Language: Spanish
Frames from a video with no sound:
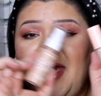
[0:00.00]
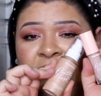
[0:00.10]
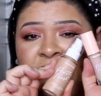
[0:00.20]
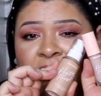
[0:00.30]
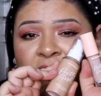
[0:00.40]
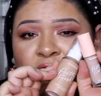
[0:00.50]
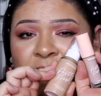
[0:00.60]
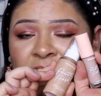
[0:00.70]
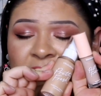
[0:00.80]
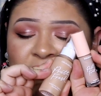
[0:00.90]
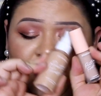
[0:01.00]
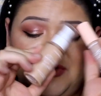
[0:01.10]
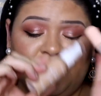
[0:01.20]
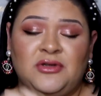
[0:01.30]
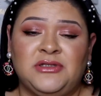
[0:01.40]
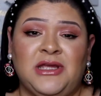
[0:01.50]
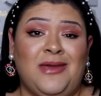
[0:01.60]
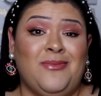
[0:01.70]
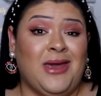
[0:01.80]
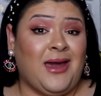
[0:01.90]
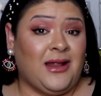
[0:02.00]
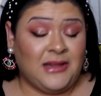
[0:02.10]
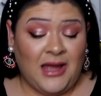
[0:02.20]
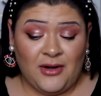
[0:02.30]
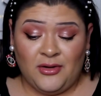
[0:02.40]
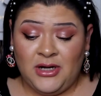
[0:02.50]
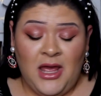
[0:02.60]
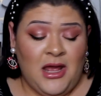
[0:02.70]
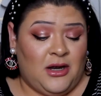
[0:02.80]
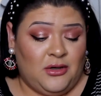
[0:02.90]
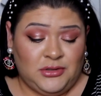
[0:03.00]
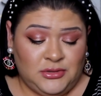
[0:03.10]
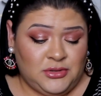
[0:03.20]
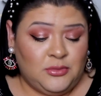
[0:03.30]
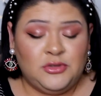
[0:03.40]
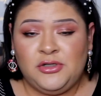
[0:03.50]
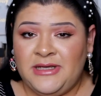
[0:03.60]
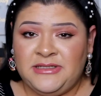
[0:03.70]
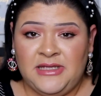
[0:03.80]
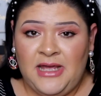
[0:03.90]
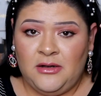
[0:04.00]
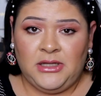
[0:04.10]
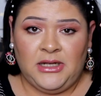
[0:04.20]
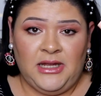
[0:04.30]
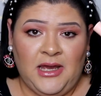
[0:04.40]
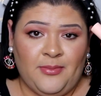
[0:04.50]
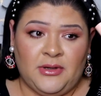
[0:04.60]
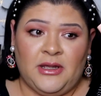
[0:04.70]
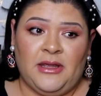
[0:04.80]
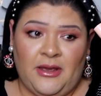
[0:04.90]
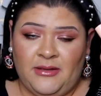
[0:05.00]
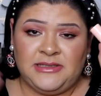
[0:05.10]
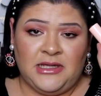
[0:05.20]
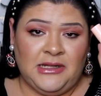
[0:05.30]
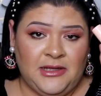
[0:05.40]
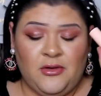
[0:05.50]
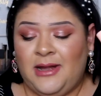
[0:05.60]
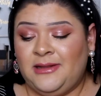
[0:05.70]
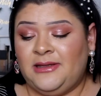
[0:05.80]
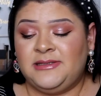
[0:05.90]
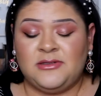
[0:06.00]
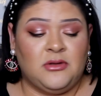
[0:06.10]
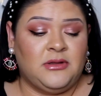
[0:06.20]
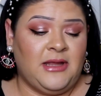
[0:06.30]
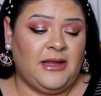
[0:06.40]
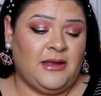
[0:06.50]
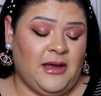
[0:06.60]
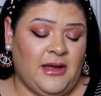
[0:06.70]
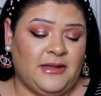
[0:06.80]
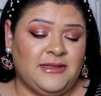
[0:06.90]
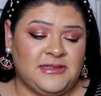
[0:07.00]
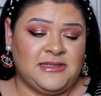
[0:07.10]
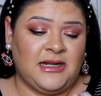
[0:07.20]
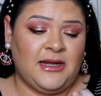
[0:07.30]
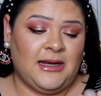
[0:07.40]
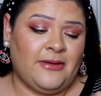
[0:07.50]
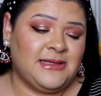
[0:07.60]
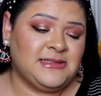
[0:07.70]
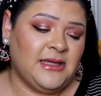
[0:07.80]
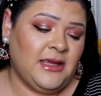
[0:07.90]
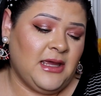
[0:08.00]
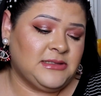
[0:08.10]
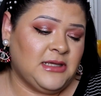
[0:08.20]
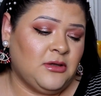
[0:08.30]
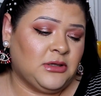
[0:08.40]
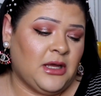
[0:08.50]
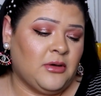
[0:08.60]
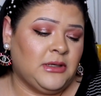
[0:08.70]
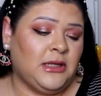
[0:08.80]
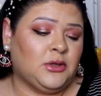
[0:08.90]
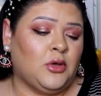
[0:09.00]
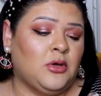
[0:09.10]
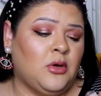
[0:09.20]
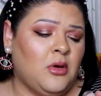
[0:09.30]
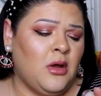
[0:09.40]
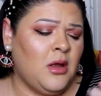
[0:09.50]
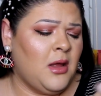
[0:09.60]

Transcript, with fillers: He estado combinando estos dos y me encantaron. Los uso mucho. Este ya lo tenía porque ya había salido antes, de, ah, antes que saliera la base y este lo tengo en el tono